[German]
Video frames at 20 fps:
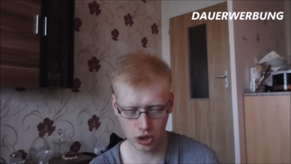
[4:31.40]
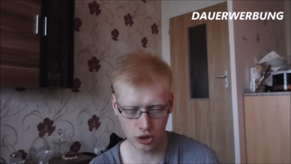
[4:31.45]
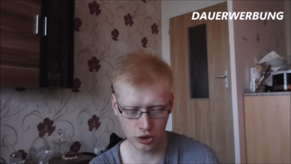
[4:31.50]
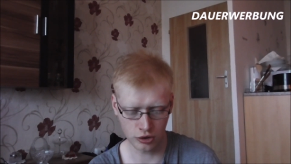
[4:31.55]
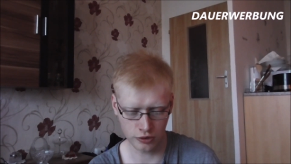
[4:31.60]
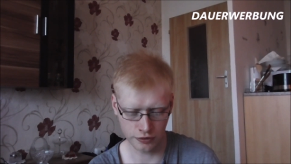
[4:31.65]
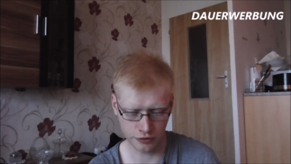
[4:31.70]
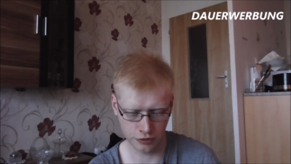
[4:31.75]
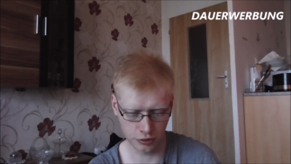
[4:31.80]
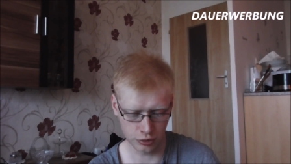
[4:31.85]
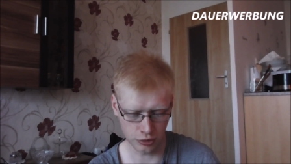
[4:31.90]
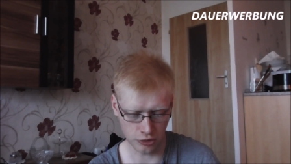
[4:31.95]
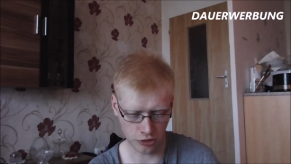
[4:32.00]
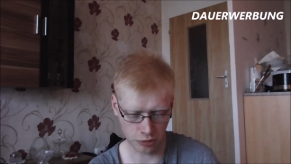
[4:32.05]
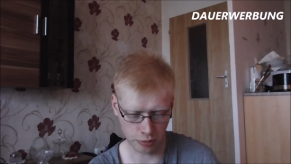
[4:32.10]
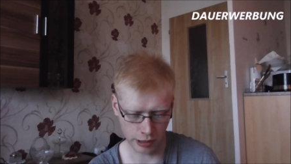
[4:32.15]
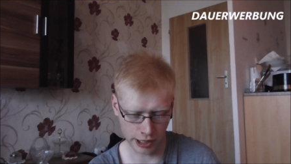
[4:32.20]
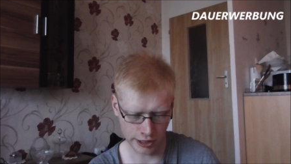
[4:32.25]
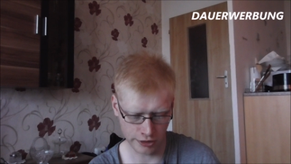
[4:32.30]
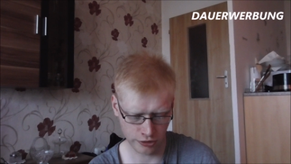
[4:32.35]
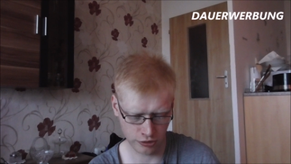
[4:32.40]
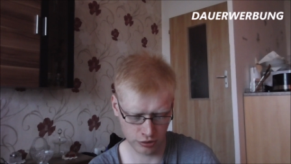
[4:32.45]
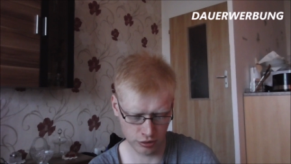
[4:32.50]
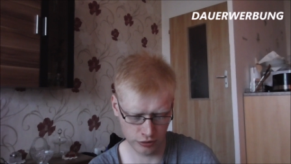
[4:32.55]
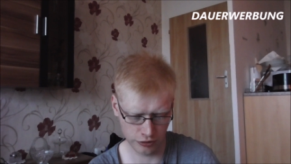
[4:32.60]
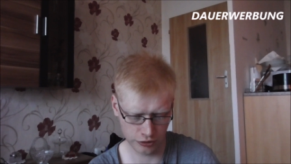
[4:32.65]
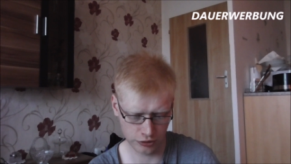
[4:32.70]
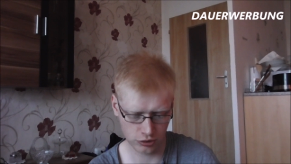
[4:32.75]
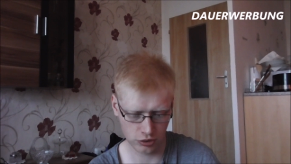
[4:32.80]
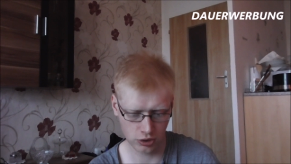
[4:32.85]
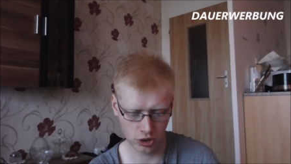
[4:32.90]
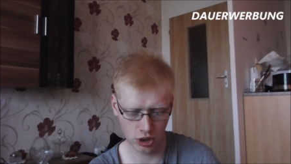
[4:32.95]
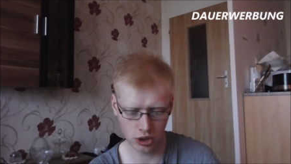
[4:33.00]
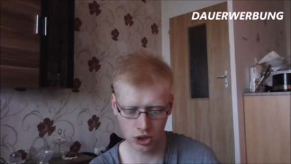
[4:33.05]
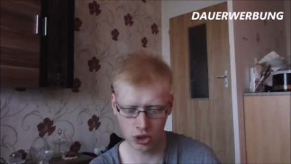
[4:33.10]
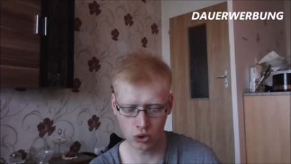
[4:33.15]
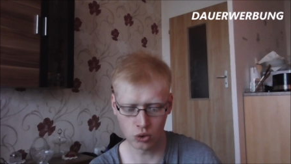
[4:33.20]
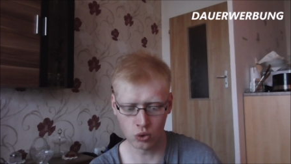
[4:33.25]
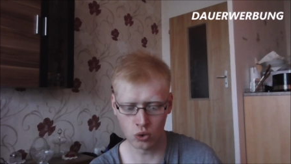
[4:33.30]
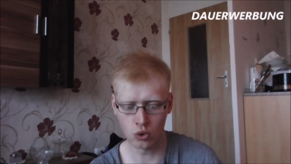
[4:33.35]
ist ein Food and Spice Duft
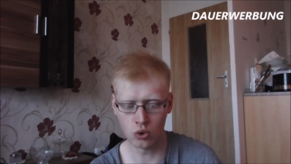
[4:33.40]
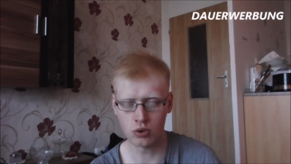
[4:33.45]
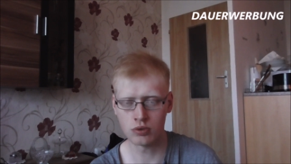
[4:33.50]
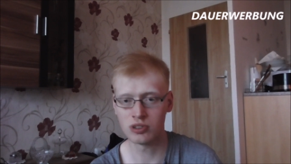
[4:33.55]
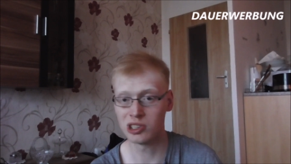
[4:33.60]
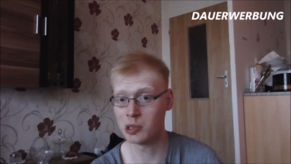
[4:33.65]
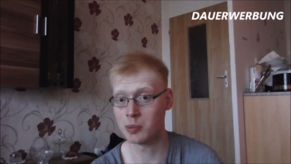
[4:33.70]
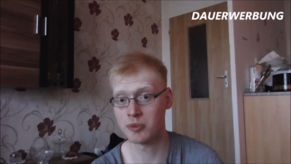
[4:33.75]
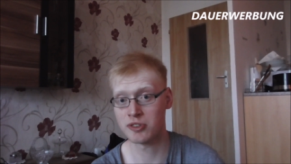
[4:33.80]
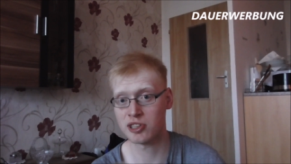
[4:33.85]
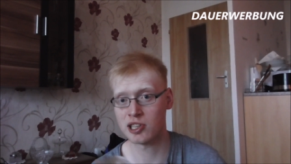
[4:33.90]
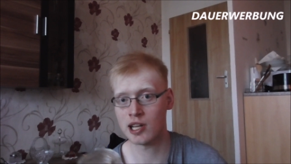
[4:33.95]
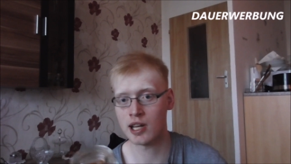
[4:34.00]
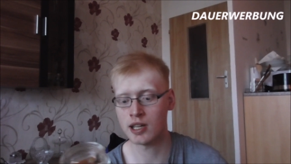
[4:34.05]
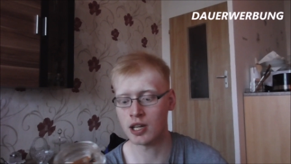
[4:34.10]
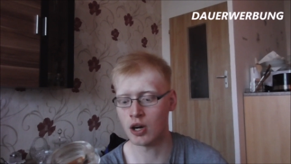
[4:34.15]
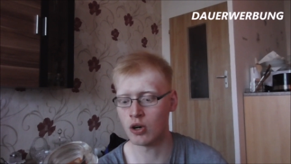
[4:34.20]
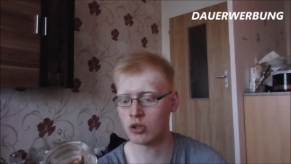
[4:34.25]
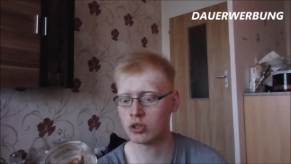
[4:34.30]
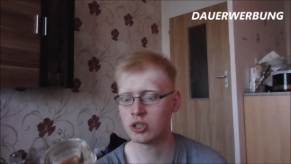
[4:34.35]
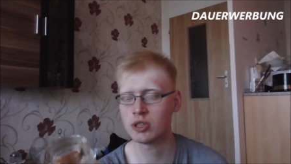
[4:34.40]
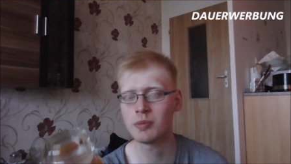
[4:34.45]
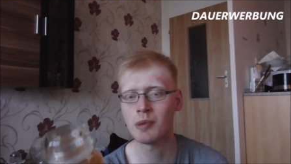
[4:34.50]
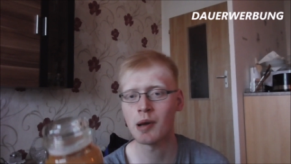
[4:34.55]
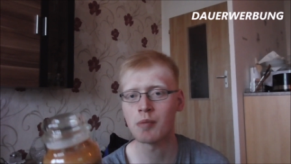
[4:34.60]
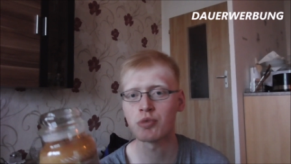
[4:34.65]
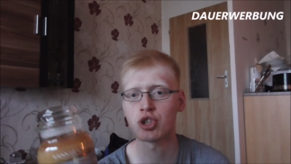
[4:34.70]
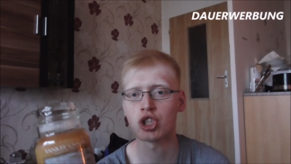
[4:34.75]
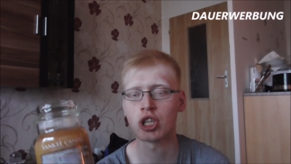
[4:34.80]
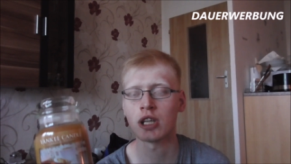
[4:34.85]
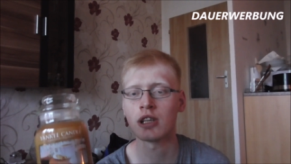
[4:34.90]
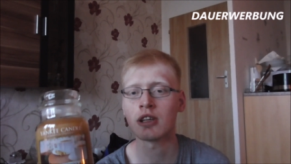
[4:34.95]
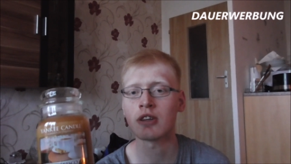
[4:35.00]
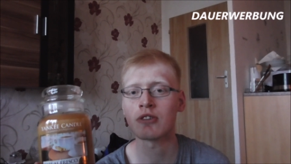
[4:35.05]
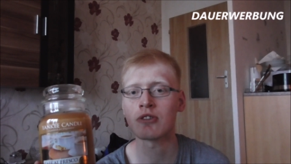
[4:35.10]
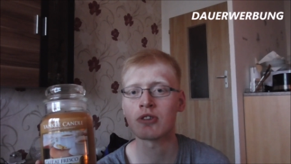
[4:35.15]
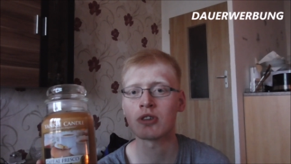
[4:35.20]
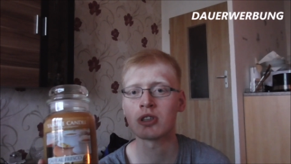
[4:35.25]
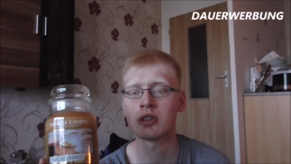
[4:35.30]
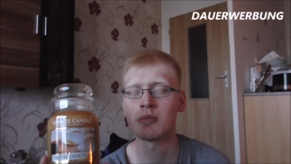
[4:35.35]
und gibt es leider auch nicht mehr im
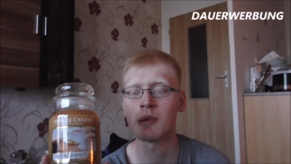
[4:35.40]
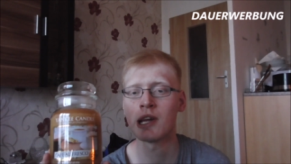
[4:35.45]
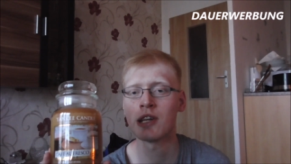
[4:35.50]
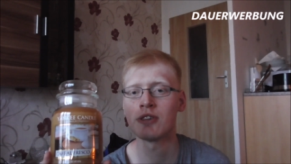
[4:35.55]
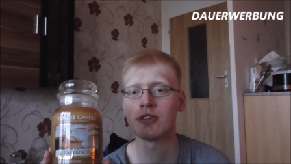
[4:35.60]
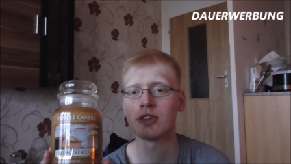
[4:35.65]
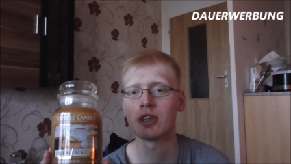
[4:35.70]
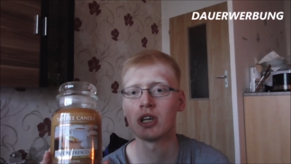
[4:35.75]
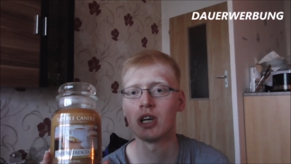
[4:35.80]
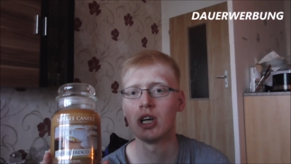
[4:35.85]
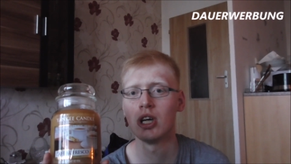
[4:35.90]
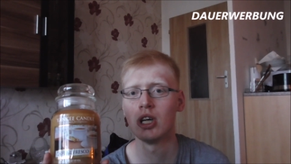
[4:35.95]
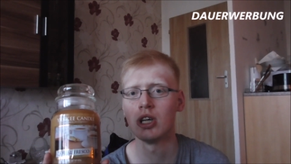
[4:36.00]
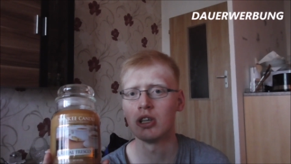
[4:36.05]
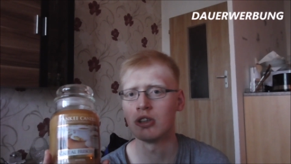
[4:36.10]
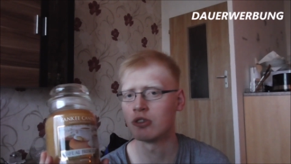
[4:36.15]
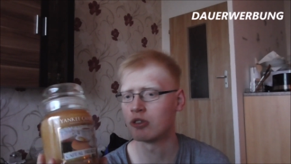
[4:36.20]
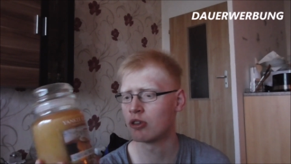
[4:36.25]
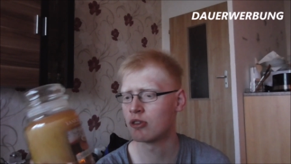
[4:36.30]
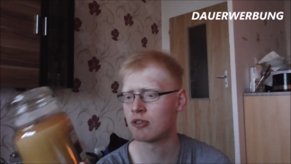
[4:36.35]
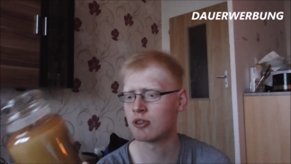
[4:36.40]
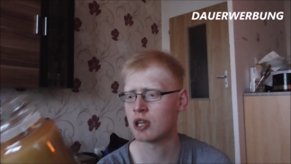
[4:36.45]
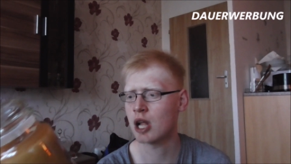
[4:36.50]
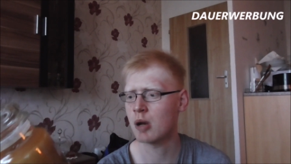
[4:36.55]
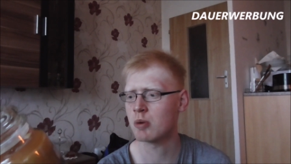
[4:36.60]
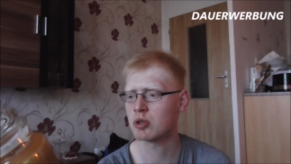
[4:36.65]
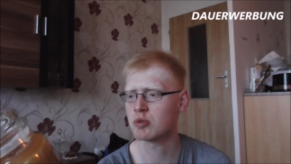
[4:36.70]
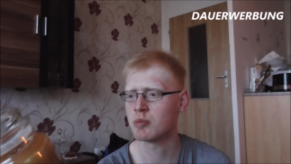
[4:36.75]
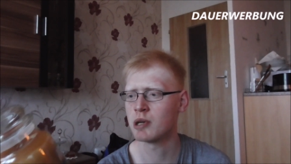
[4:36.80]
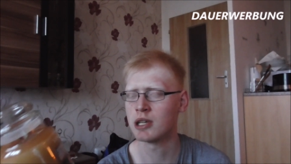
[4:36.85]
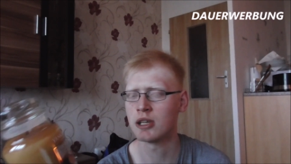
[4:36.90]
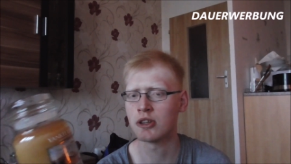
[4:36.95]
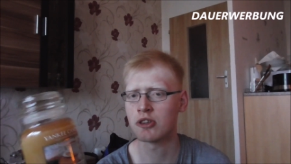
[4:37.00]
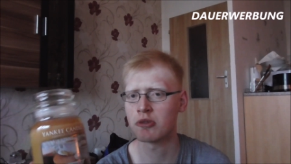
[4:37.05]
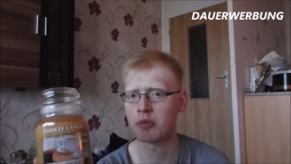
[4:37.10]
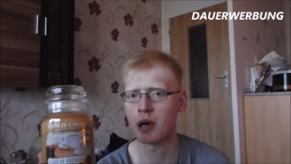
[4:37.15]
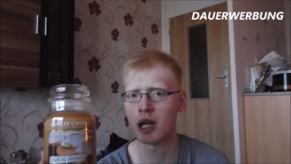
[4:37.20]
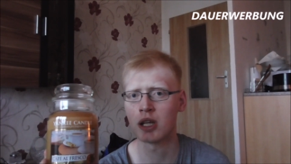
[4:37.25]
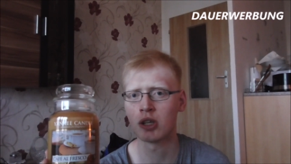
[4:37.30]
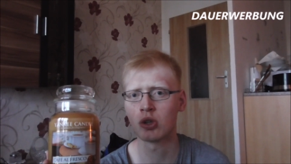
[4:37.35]
Standardsortiment. Ist jetzt, glaube ich, meine
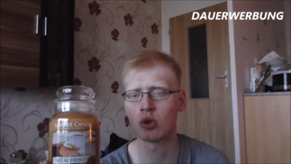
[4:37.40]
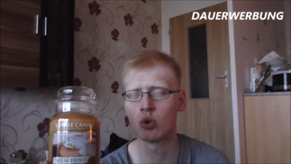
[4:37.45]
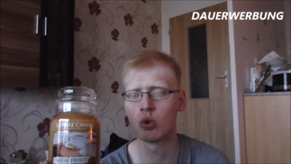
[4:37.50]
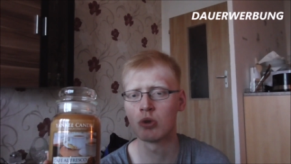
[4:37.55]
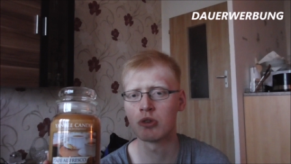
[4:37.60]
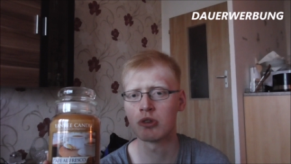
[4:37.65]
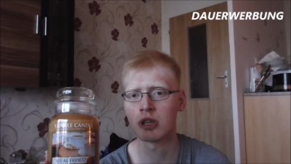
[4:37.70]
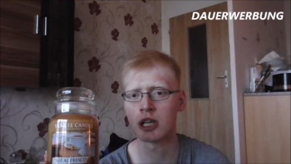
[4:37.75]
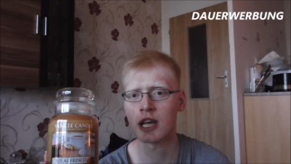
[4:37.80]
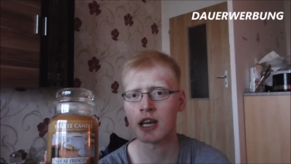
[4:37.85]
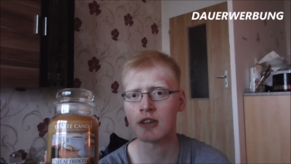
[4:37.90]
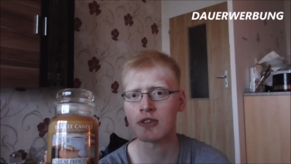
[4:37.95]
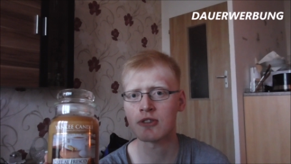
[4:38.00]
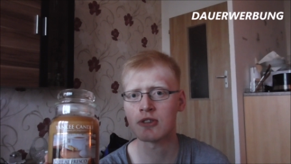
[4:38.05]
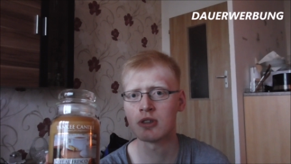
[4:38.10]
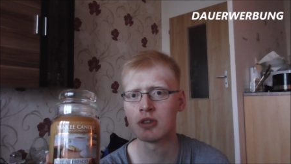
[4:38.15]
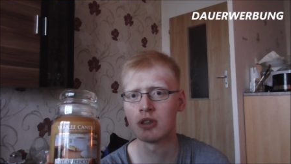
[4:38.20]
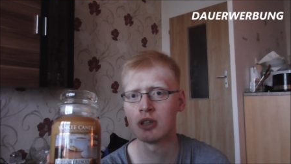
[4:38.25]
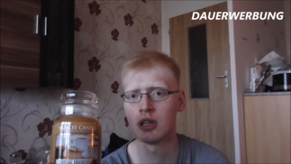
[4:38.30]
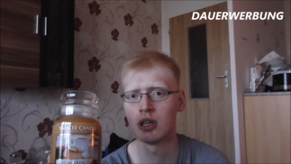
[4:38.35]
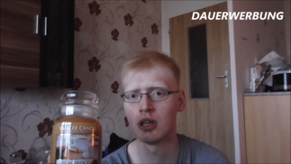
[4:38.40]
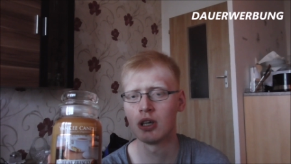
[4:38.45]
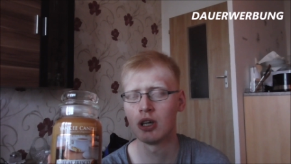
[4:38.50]
zweite große Kerze.